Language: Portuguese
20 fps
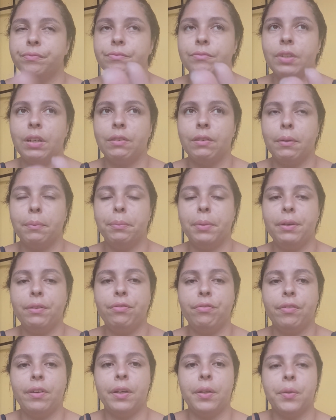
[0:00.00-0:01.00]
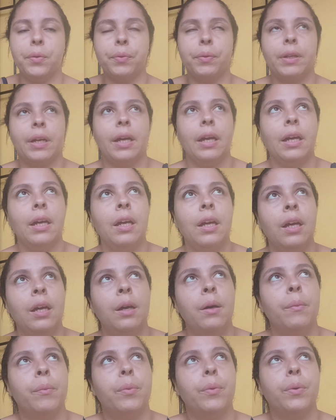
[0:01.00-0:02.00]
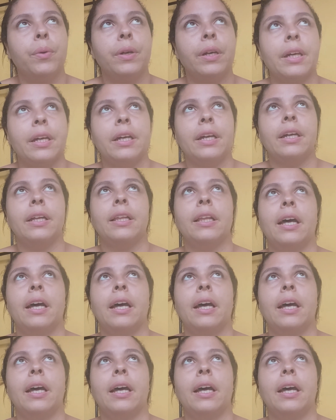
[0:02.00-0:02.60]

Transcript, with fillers: Tava perfeito, né? porque